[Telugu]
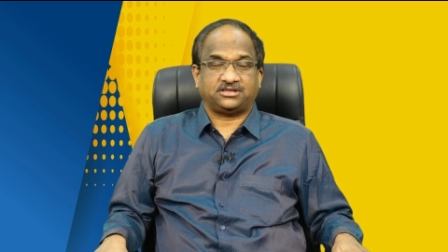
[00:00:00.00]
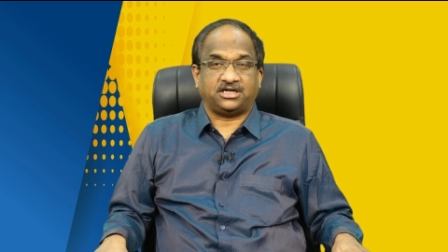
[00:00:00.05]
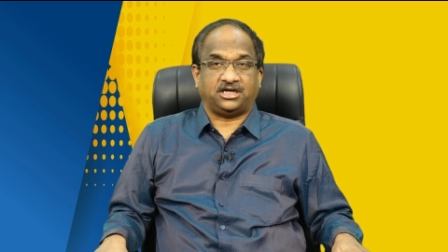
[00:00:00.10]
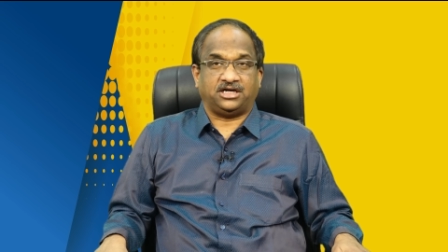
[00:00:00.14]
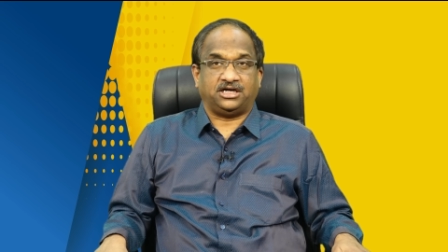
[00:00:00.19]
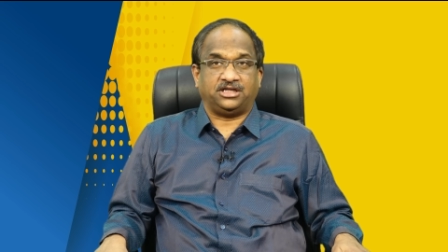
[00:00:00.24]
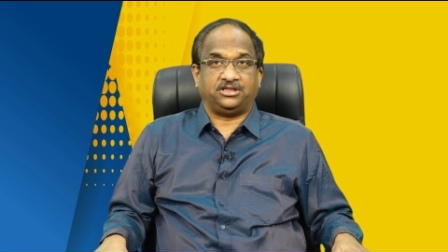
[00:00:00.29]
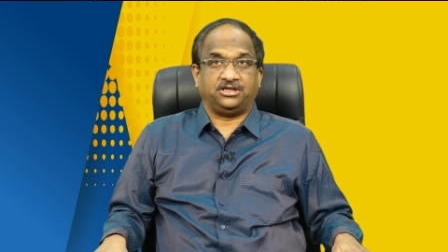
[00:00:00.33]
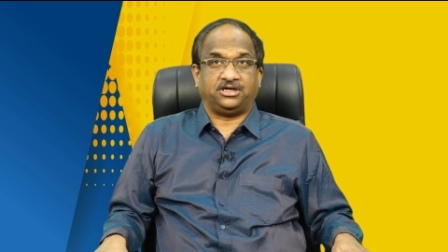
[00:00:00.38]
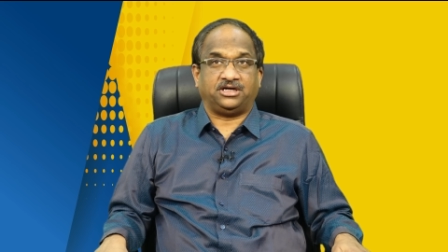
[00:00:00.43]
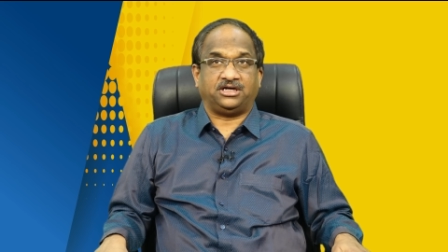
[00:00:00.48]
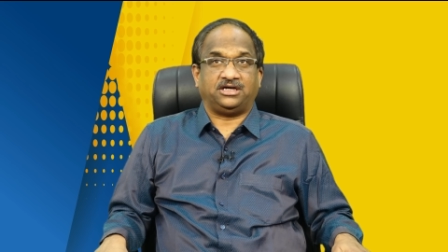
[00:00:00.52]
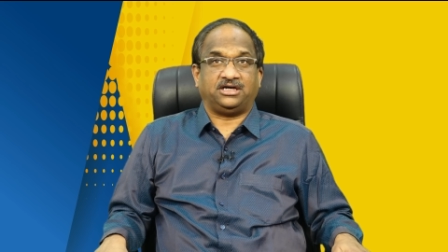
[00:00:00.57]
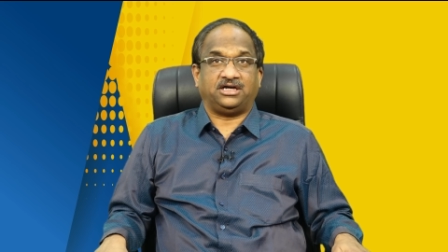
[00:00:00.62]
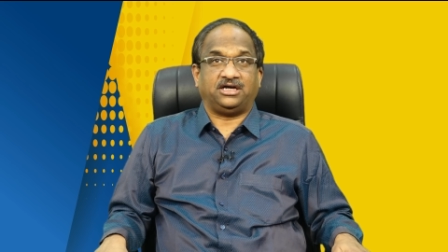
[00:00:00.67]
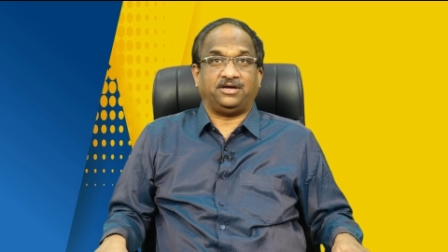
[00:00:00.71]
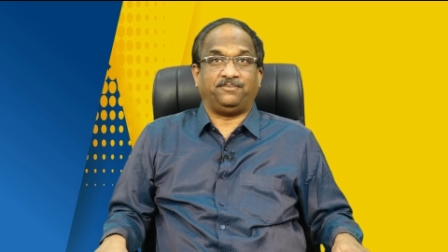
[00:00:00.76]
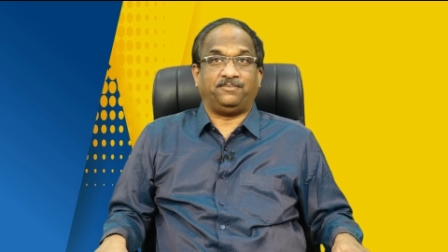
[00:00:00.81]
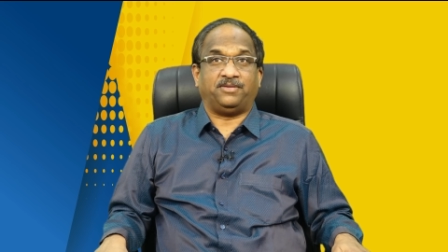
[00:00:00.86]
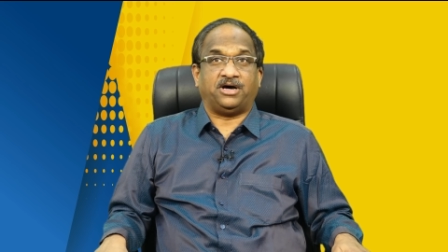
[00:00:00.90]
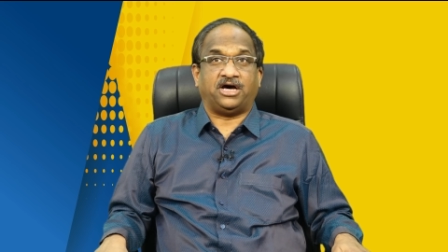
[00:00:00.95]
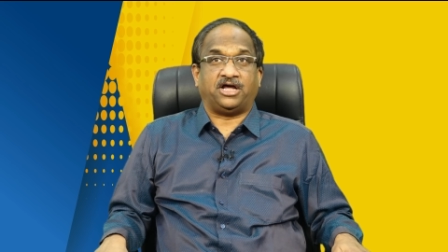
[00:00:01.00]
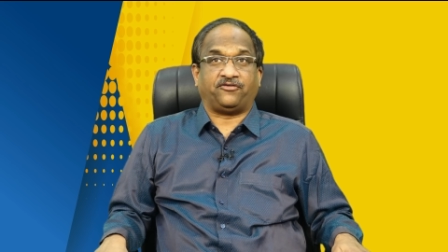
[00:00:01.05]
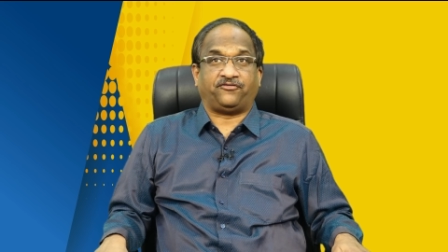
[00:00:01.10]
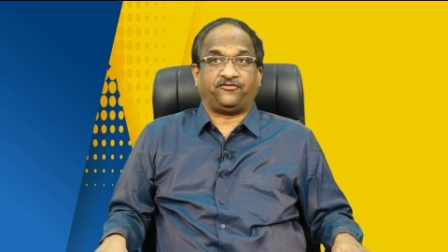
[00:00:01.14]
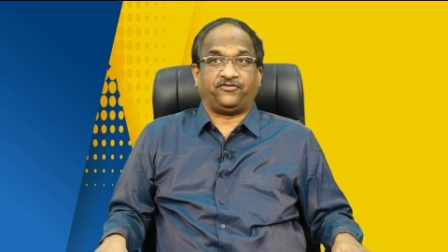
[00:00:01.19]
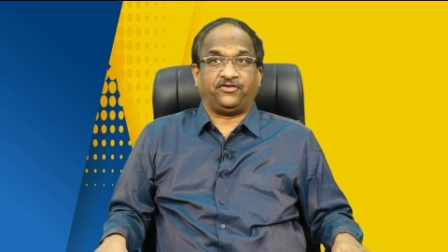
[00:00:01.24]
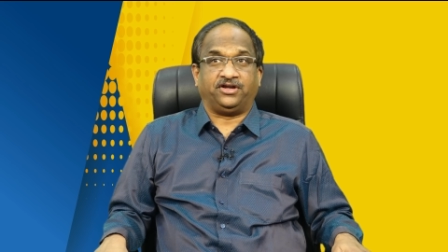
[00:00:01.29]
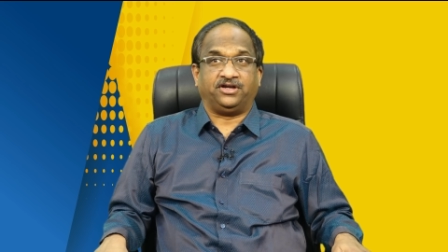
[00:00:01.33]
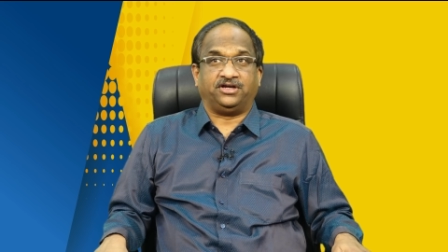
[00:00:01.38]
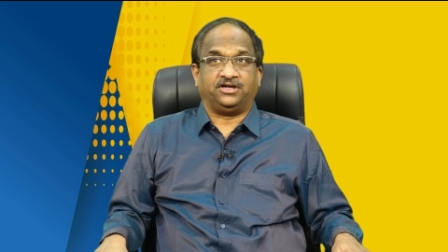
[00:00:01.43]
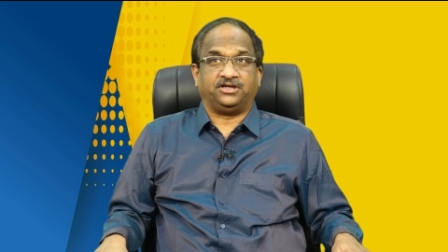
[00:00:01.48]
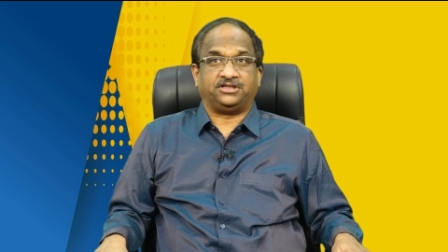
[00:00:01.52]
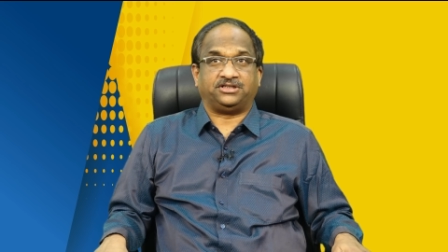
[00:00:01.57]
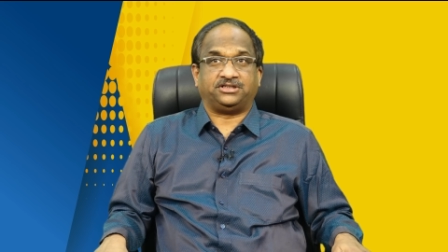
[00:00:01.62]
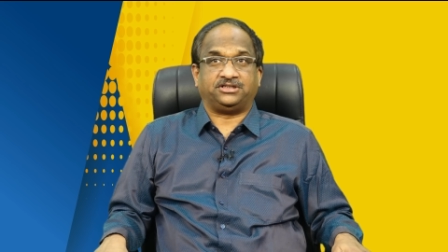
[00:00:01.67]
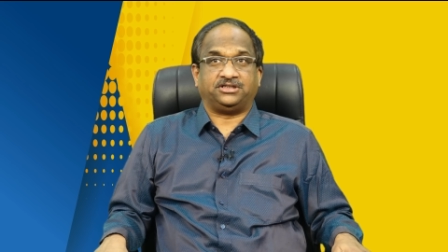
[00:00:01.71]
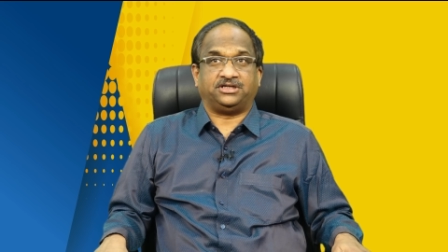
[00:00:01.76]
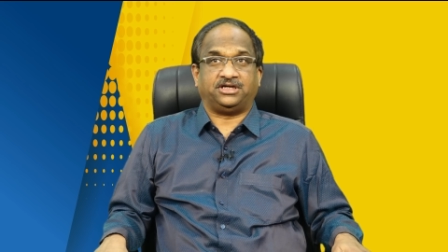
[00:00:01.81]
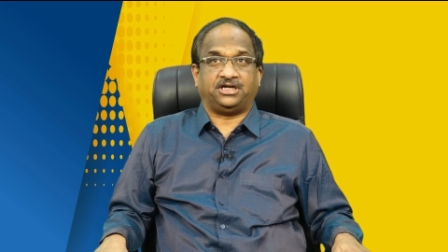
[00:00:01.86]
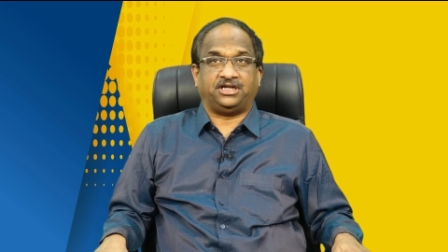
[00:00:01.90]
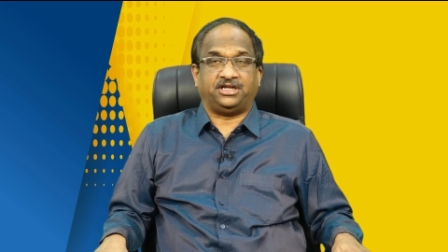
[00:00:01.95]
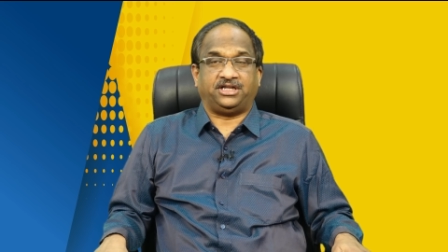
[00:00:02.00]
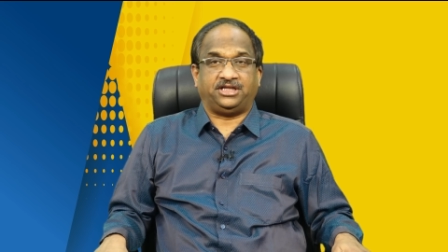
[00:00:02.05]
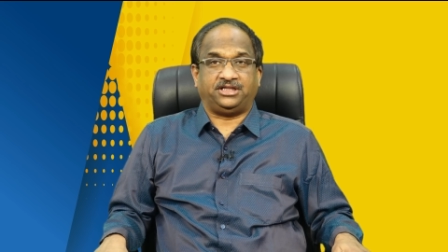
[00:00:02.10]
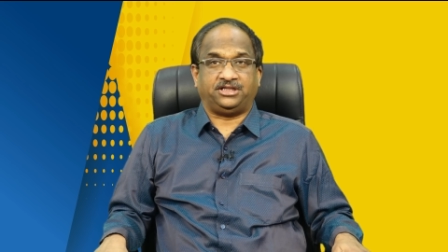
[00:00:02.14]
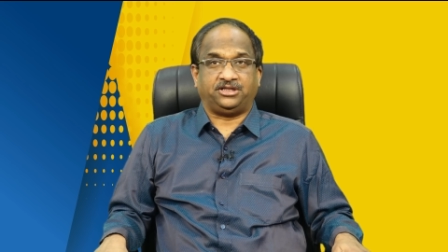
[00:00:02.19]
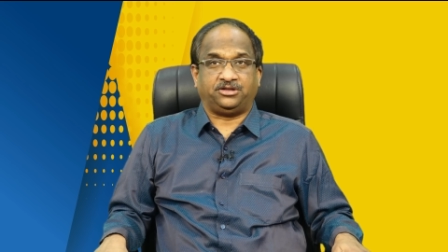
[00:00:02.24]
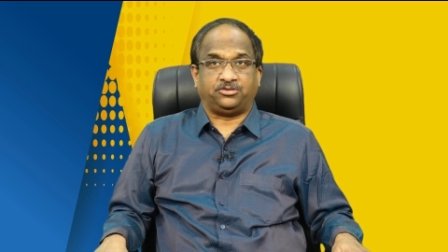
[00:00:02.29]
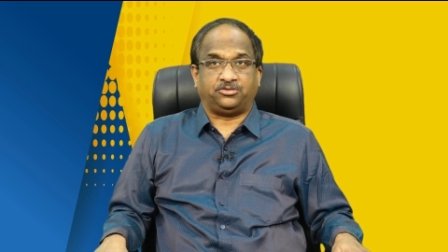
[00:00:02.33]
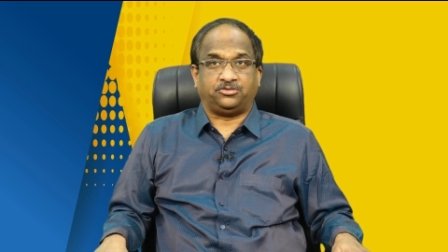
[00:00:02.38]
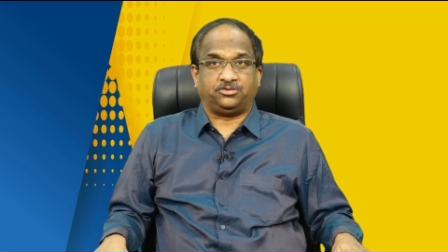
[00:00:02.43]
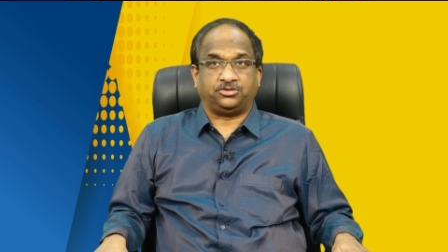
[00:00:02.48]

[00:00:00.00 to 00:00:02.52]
కాదా మార్ఫింగ్ అనేది